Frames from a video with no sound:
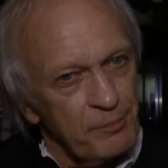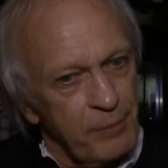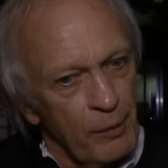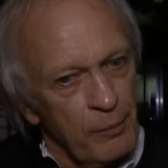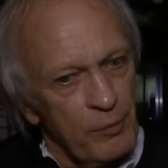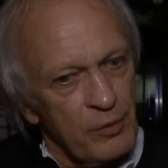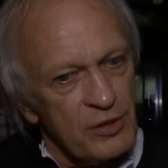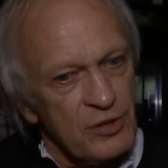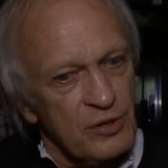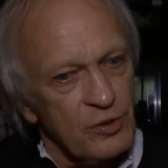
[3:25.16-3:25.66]

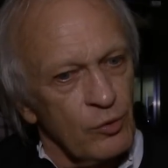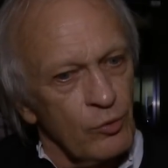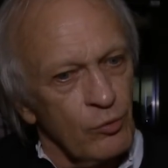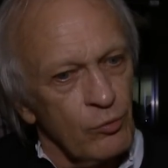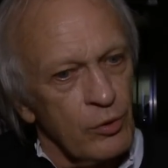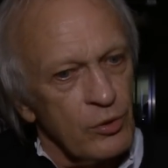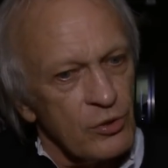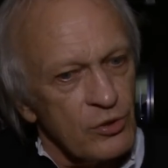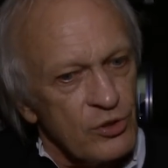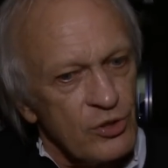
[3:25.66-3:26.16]
pomost
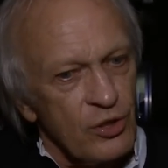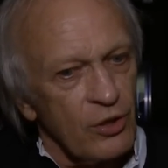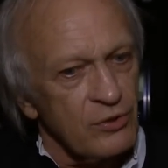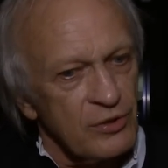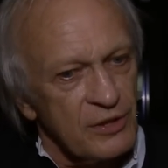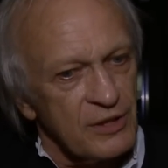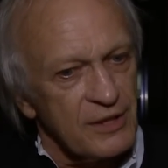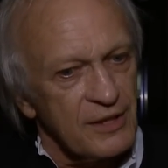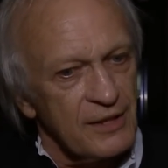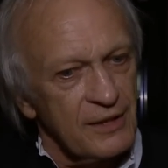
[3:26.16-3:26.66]

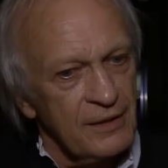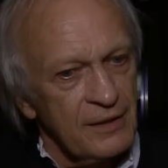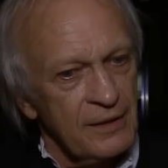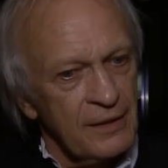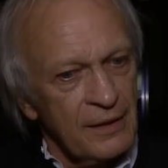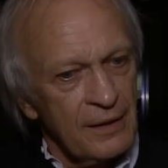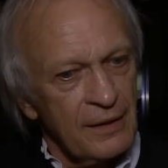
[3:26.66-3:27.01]
łączący